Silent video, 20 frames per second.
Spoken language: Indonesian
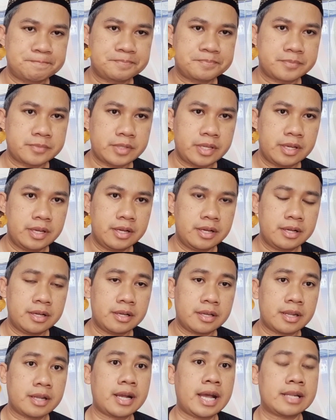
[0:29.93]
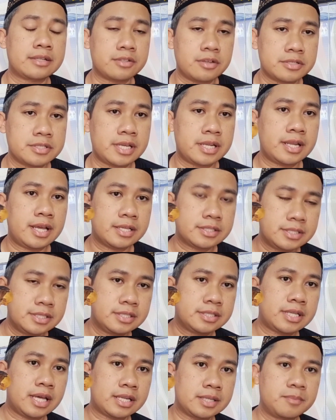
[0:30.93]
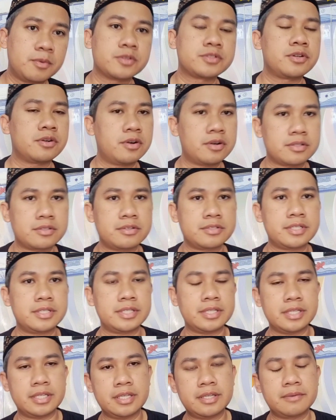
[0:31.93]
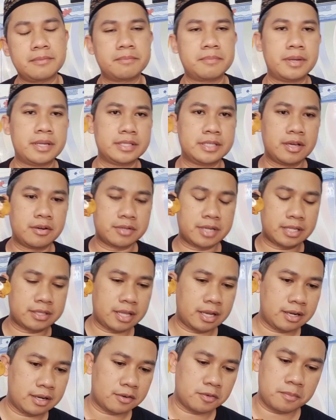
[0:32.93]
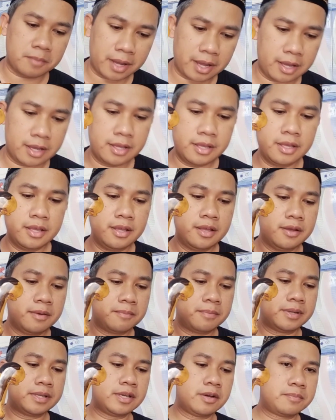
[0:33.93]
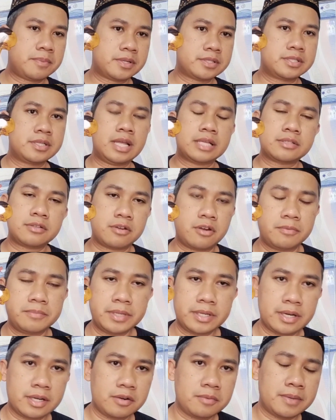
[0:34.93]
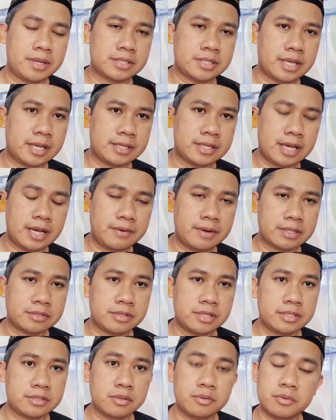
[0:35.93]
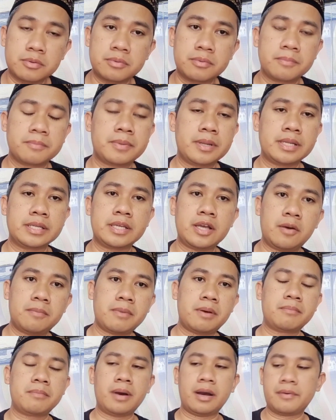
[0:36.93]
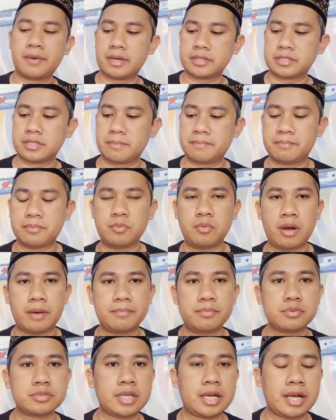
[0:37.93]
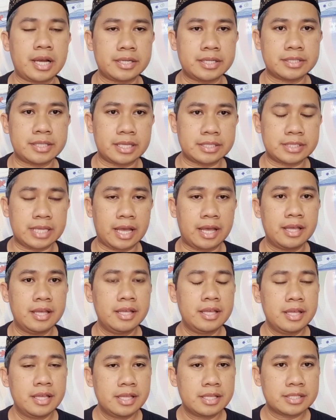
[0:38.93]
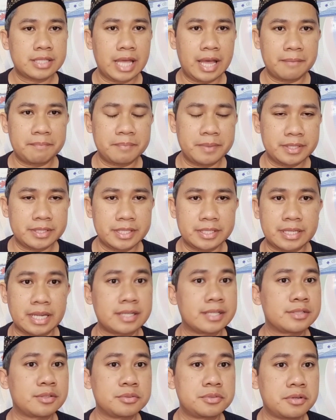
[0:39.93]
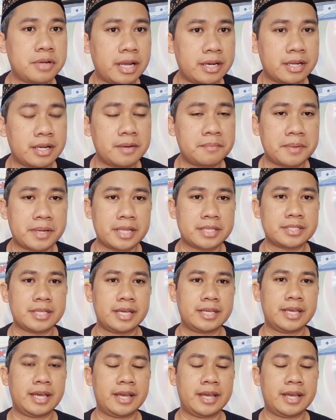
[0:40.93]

e, rekan kosan Aji dari Mojokerto sendiri Beliau datang ke rumah beliau bersilaturahmi ke rumah saya waktu itu beliau membawa sebuah pusaka di tasnya tapi tidak ditunjukkan kepada saya